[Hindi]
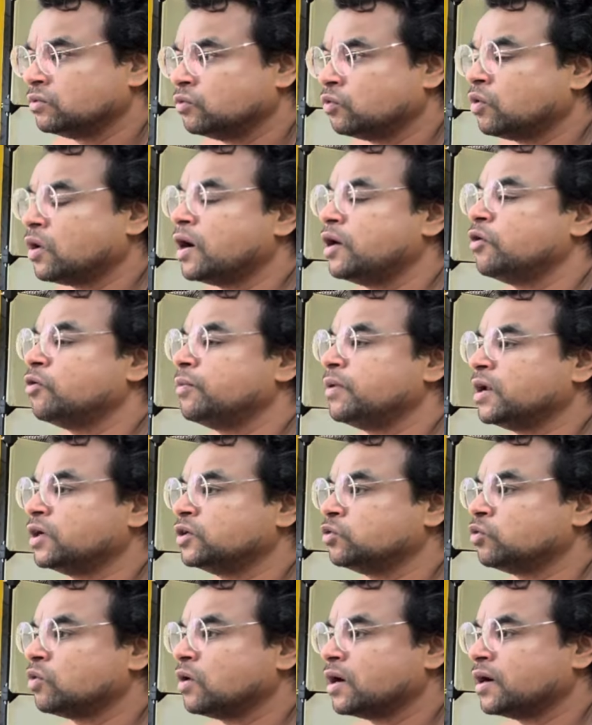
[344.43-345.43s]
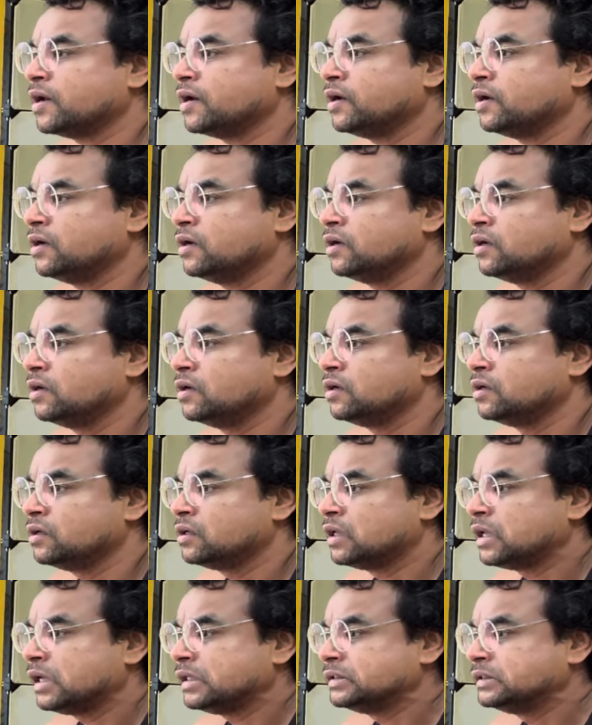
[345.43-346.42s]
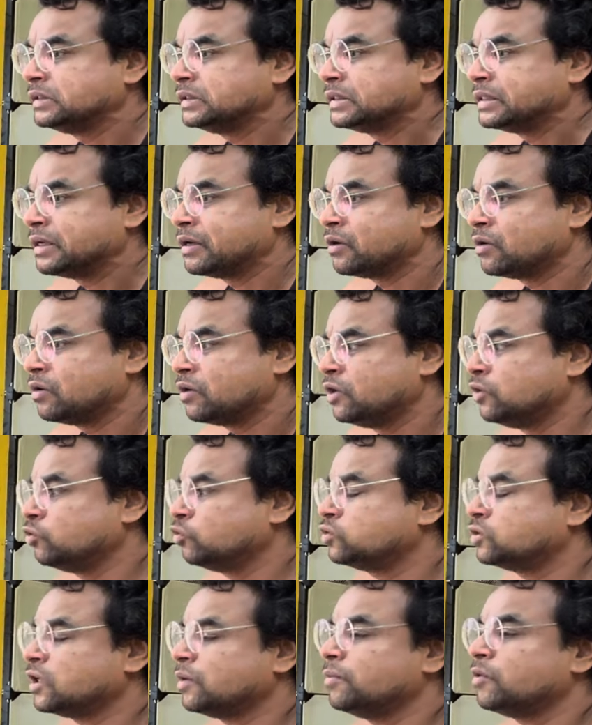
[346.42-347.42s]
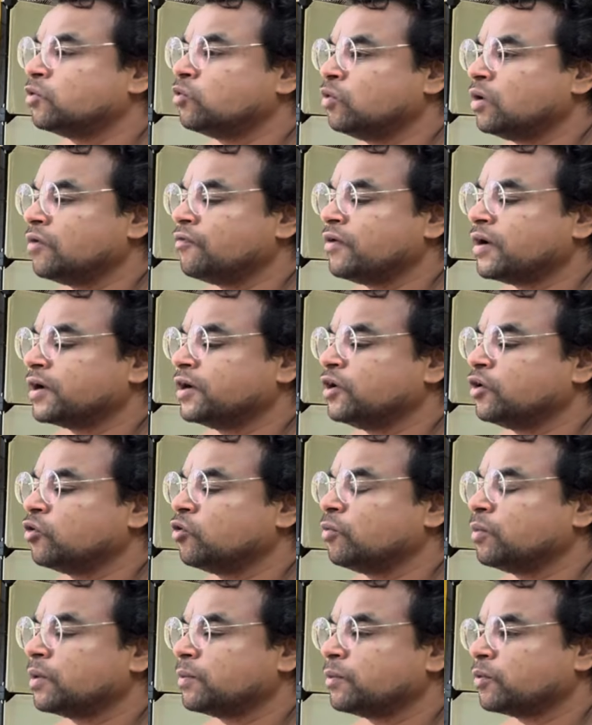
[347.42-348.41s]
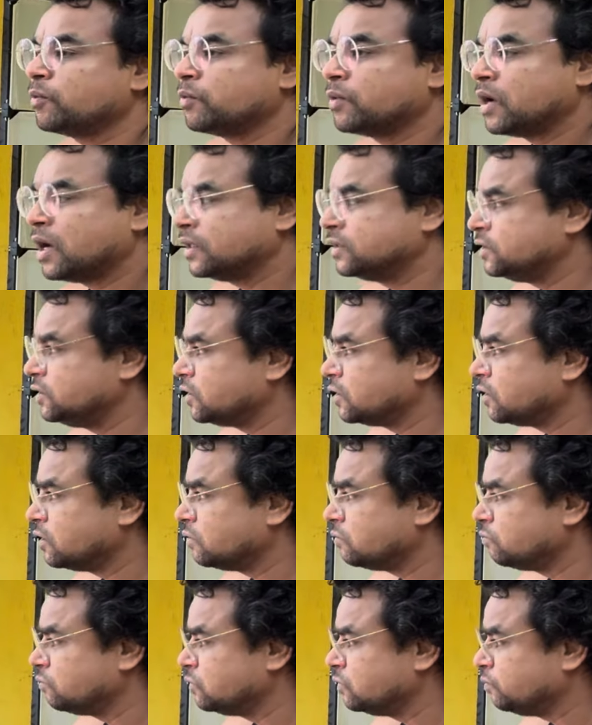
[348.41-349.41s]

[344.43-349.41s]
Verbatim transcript: उखाड़ लो मेरा जो उखाड़ना है हम्म। हिंदुस्तान में कूड़ा फेंकने के ऊपर आधी जगह